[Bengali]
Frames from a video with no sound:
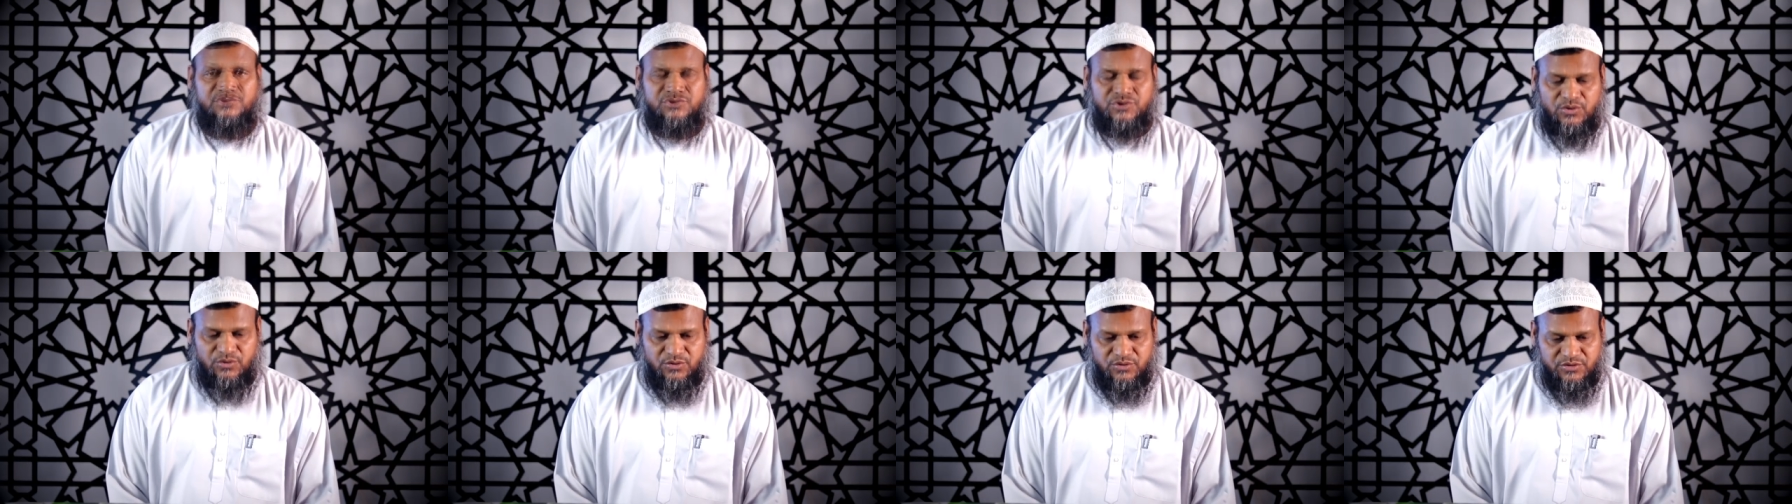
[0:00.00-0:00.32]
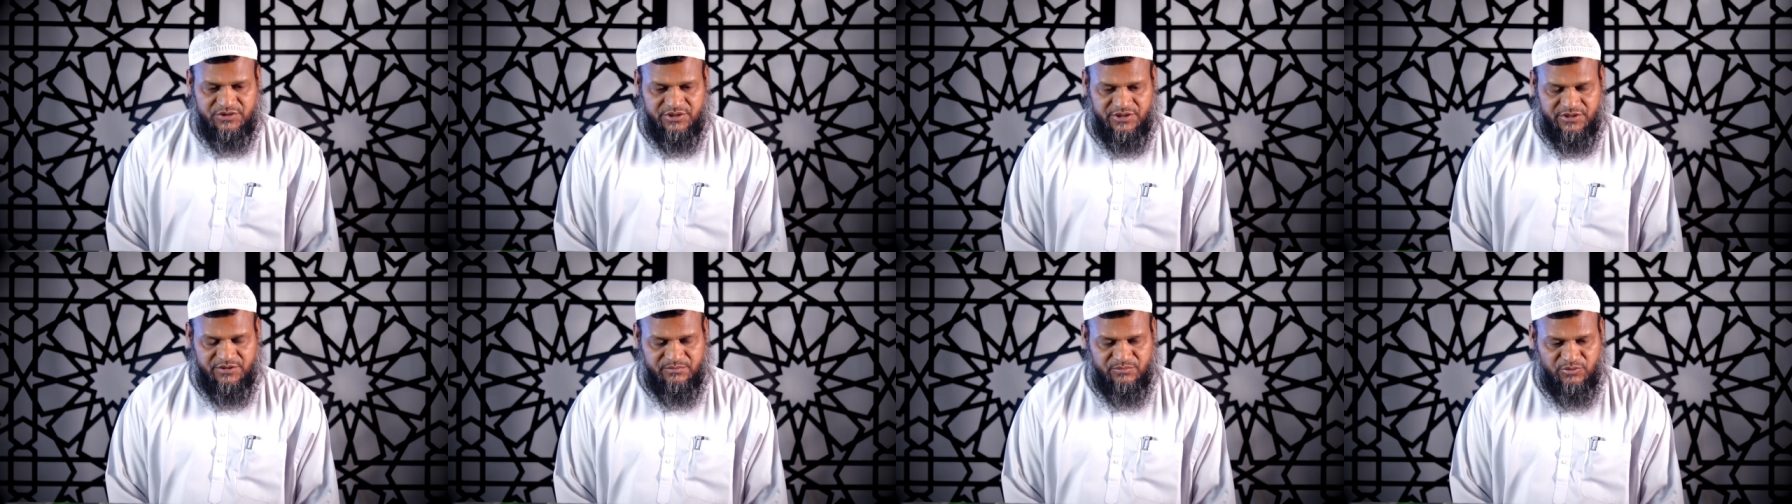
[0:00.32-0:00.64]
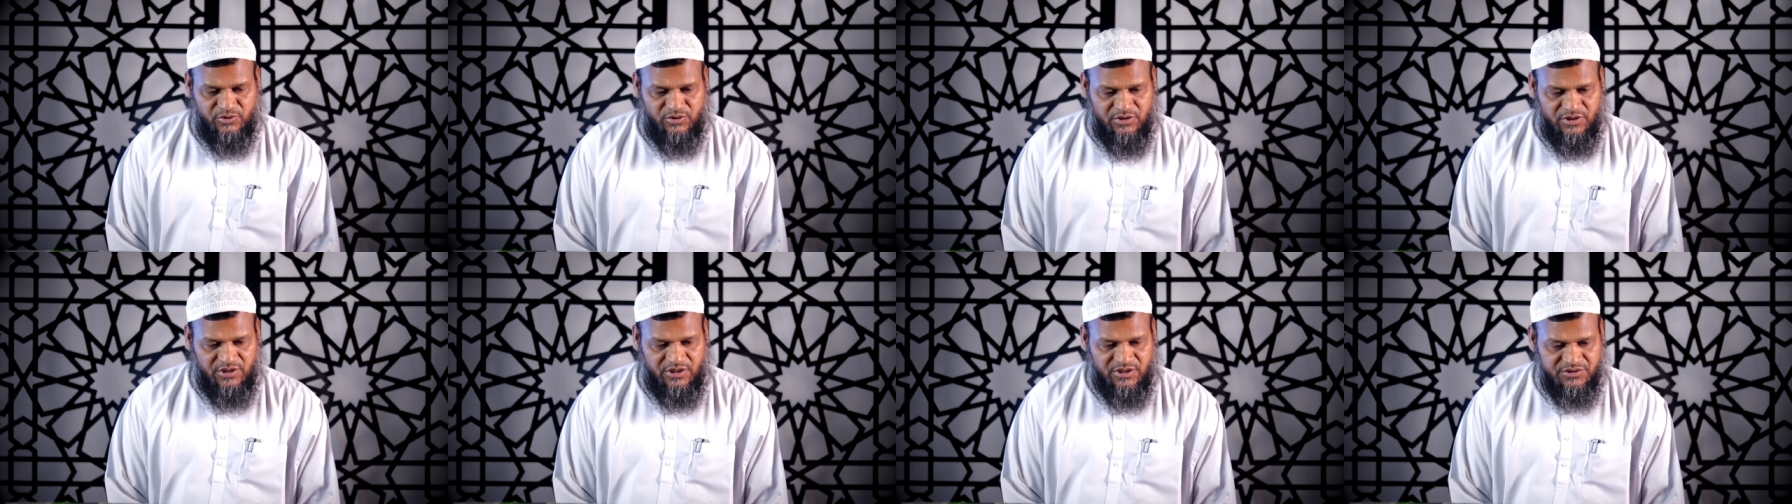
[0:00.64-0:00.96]
চলতে
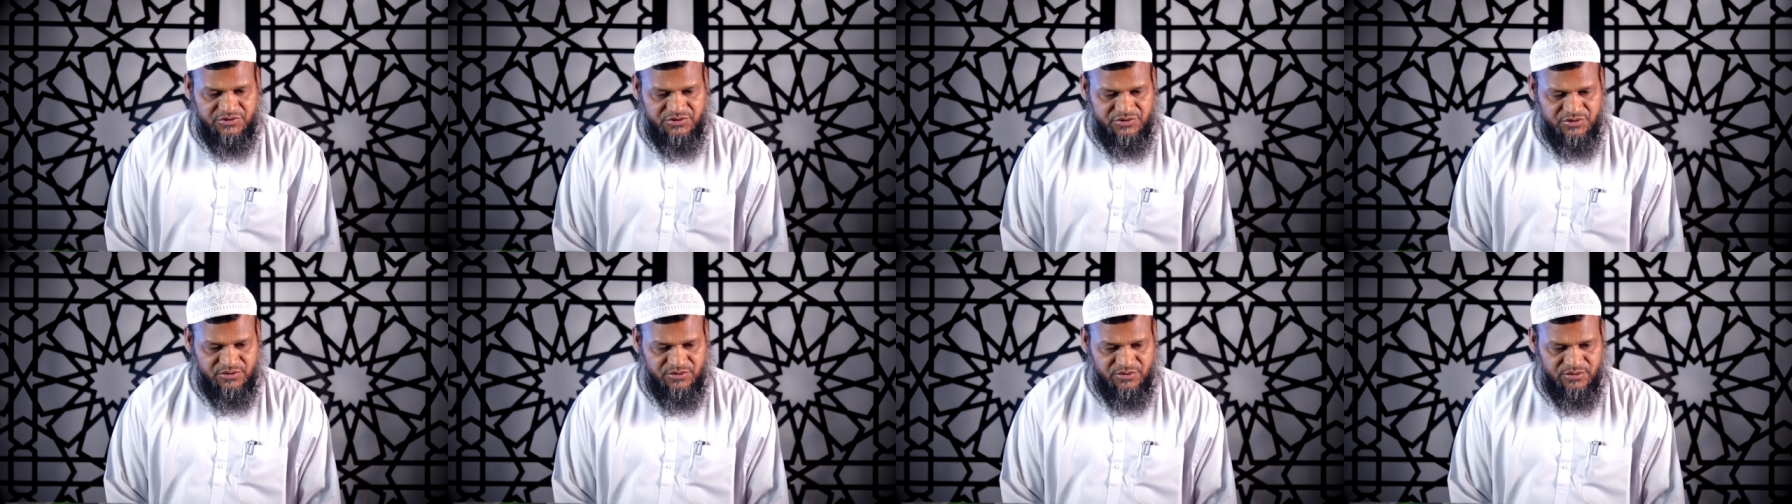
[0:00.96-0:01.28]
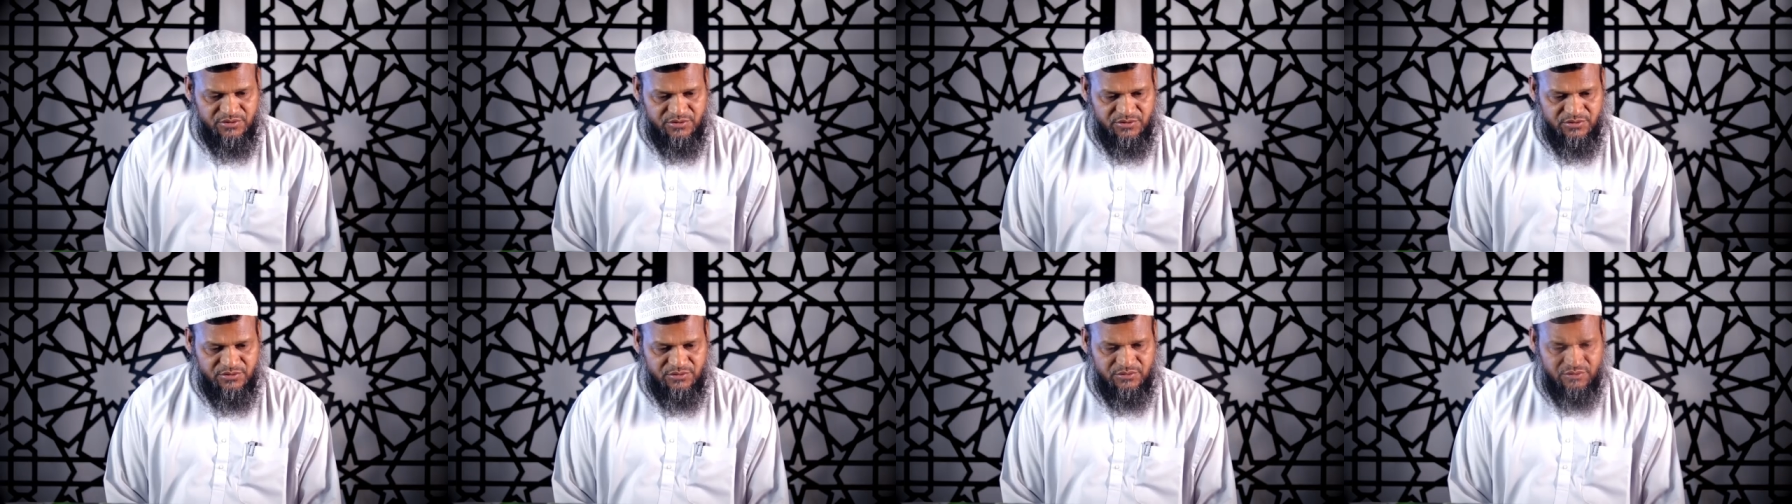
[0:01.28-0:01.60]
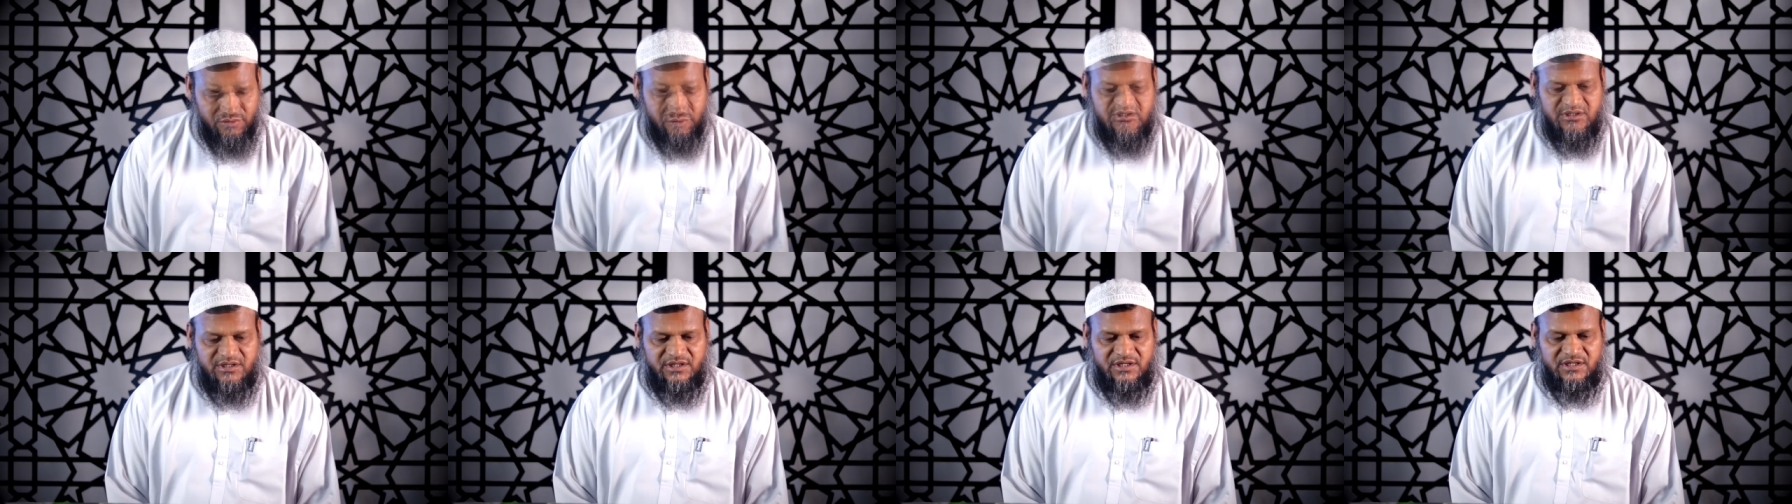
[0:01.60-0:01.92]
বলার জন্য
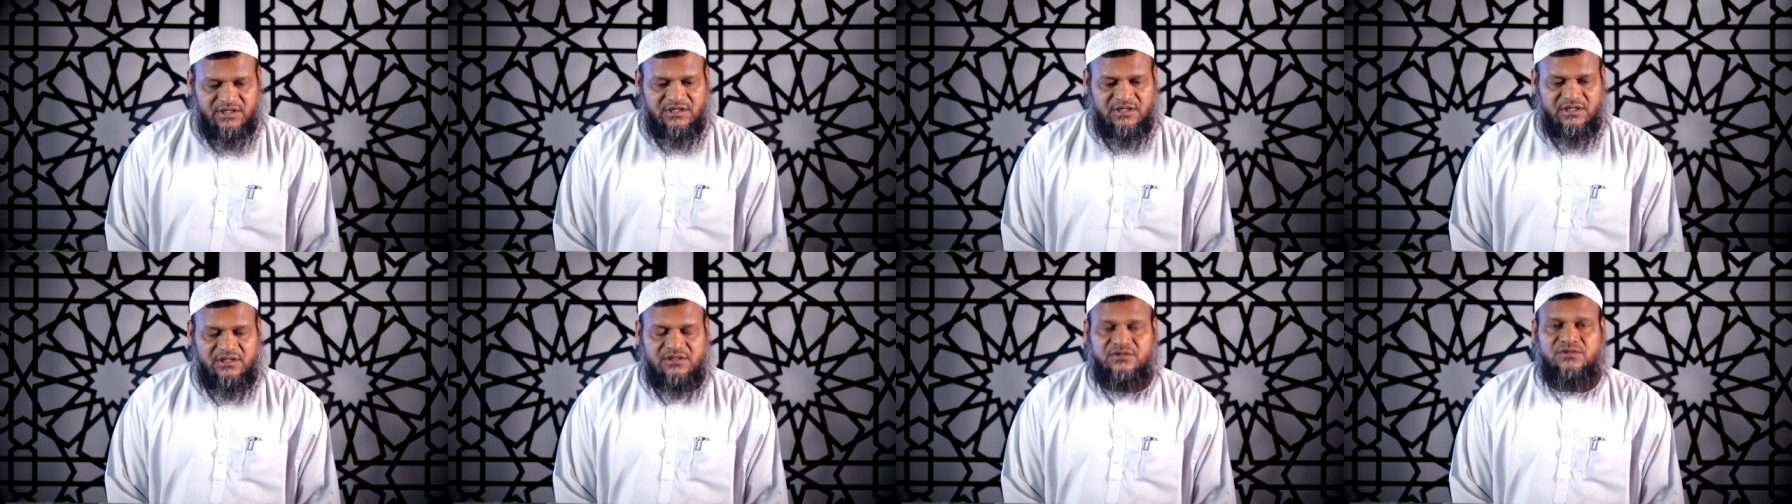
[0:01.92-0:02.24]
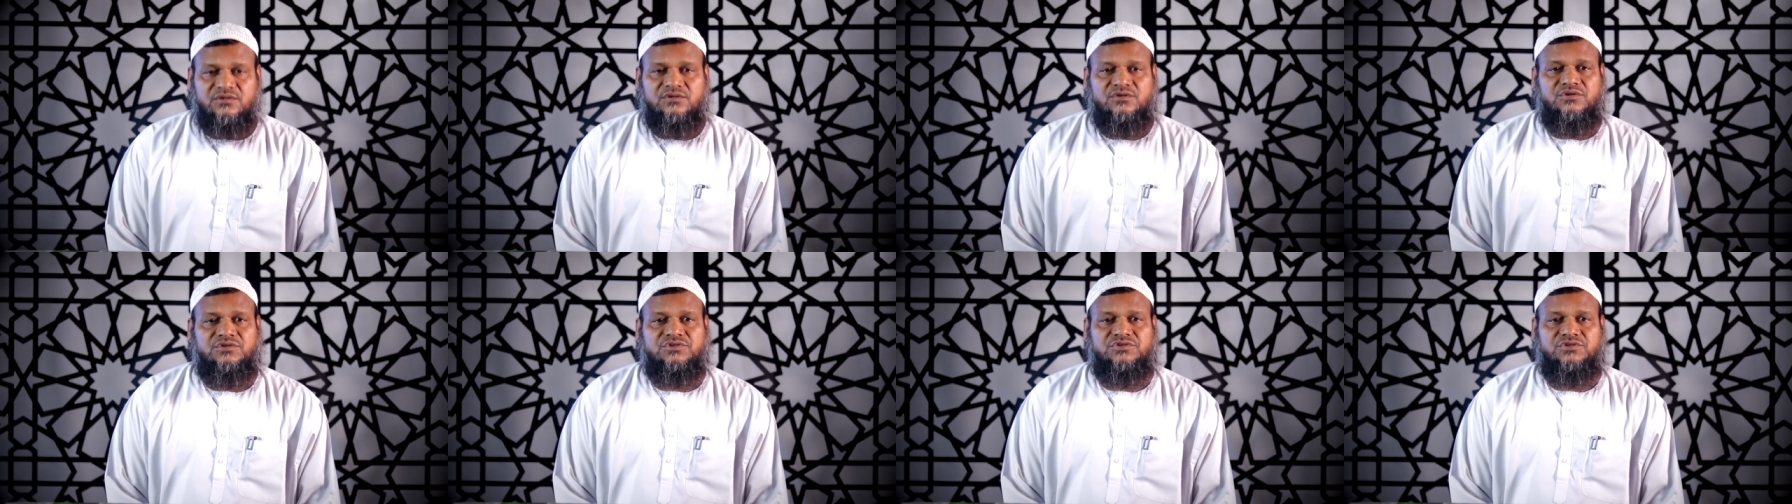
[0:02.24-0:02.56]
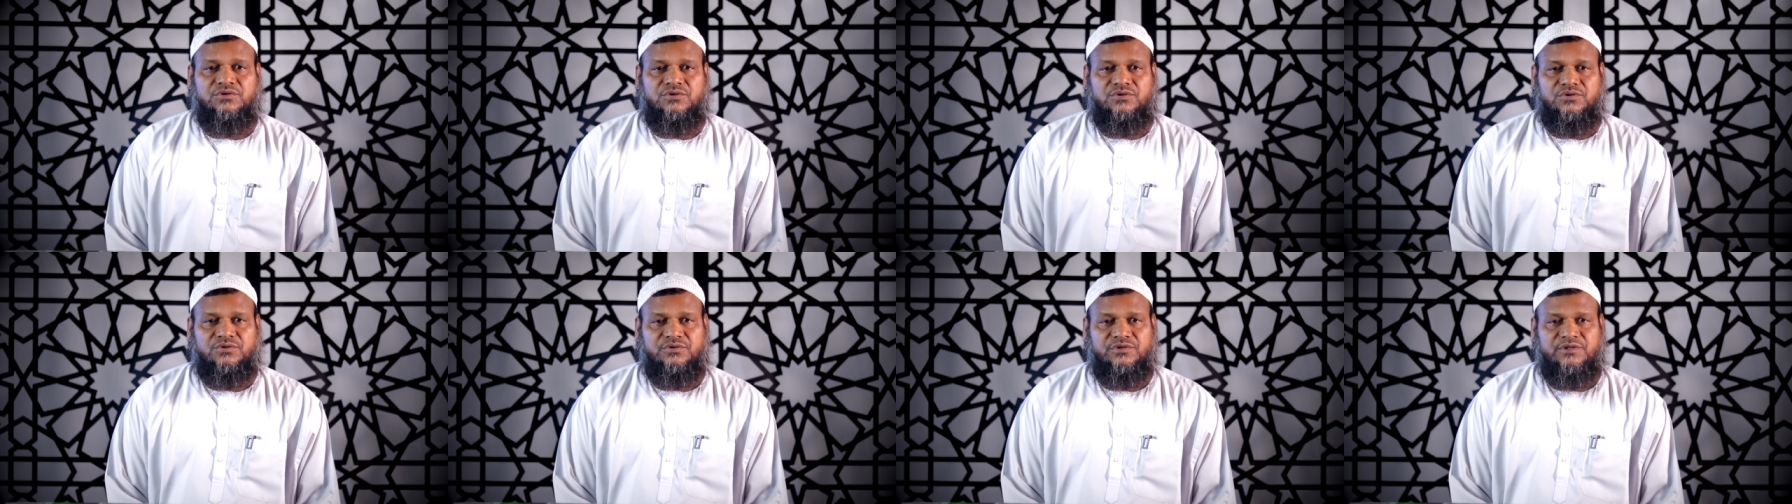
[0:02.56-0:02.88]
একান্ত
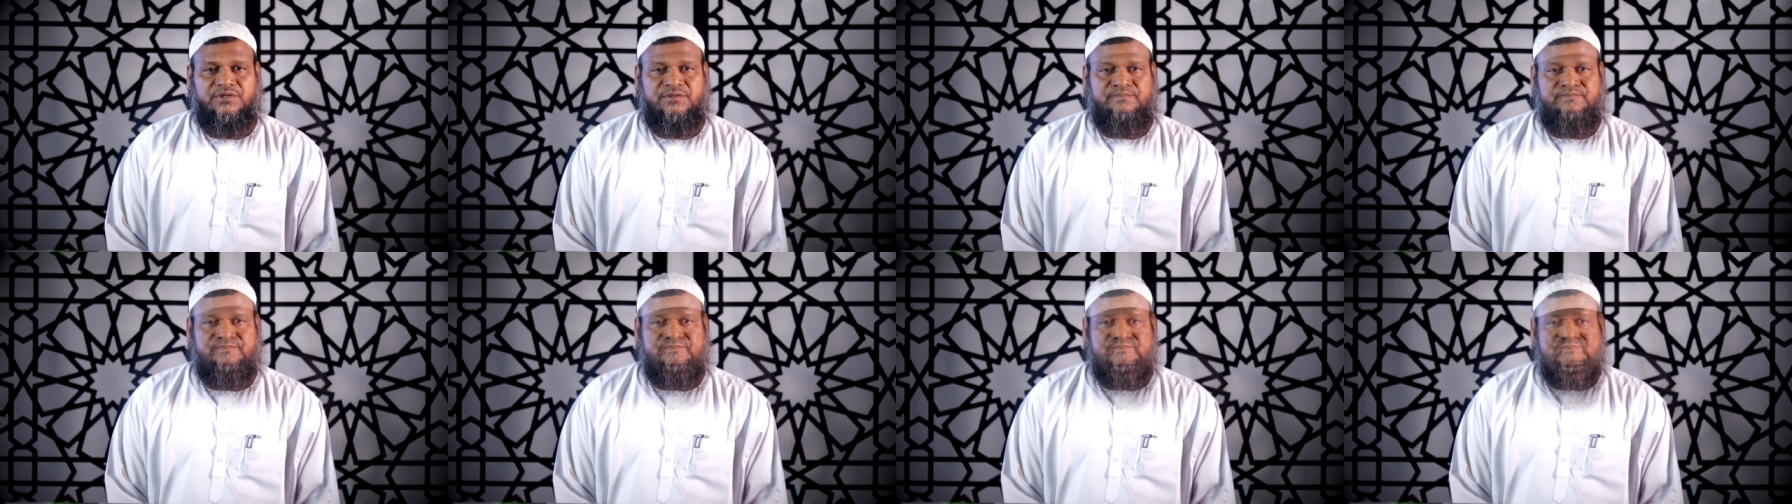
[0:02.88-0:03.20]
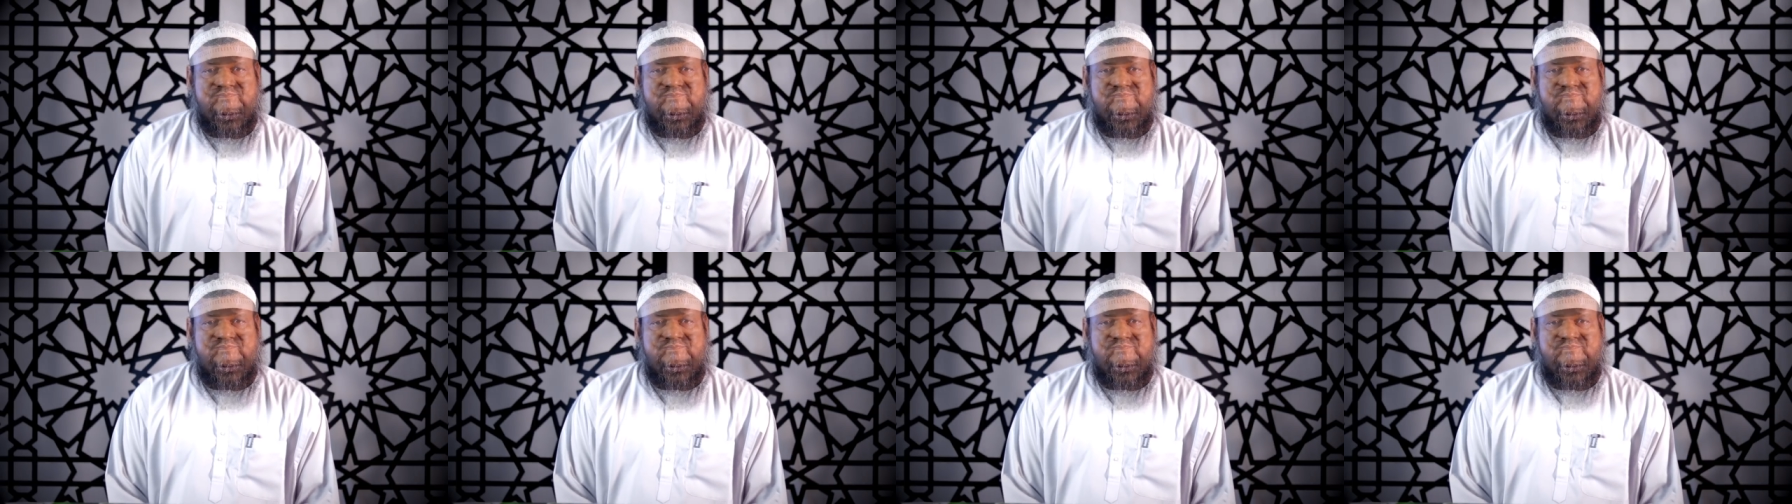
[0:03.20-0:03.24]
জরুরি